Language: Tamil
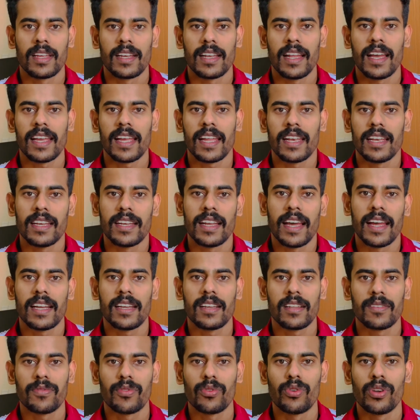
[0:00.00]
நான் என்ன
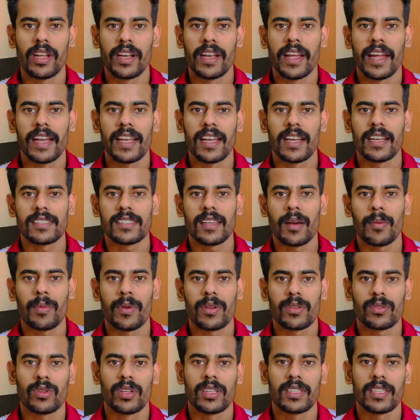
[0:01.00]
டயட்டு ஃபுல்லு டயட் என்ன
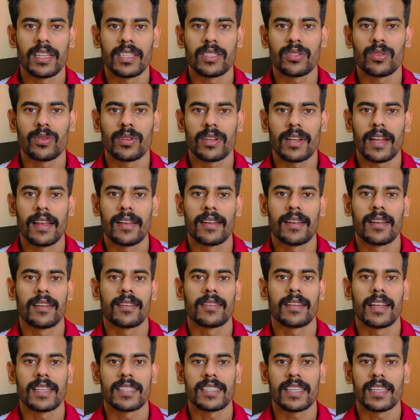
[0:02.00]
சாப்பிட்றேன்னு சொல்லி தெரிஞ்சுக்கணும்னு
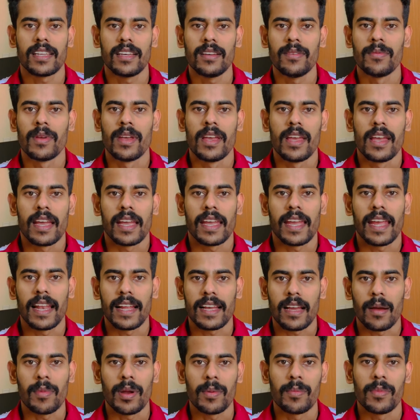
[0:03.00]
நினச்சிங்கன்னா கீழே
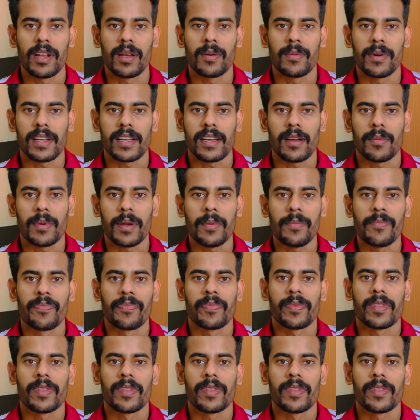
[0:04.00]
கமெண்ட் பண்ணுங்க மறக்காமல்